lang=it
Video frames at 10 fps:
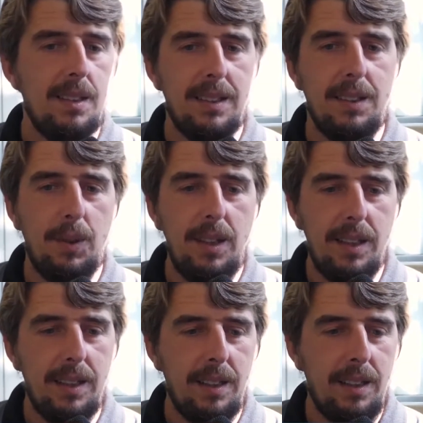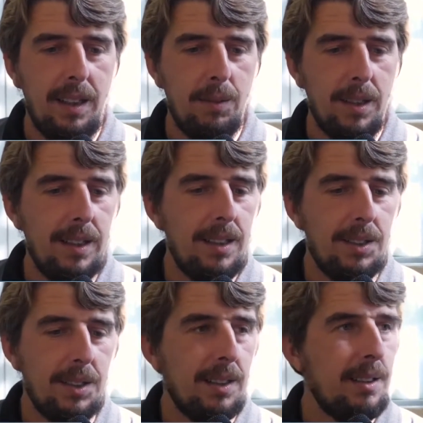Eh, quella è, è, una
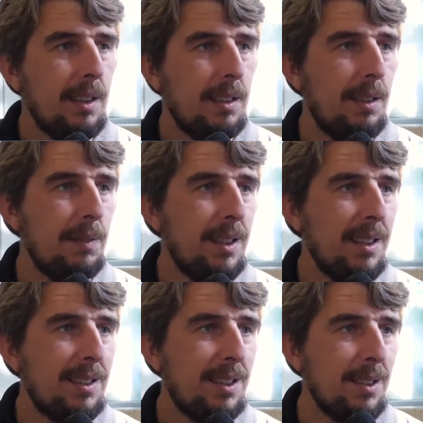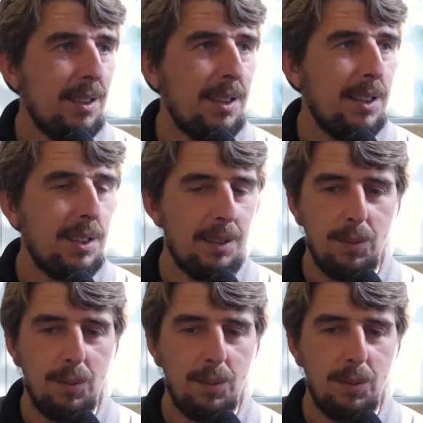legge, de- deve essere una legge,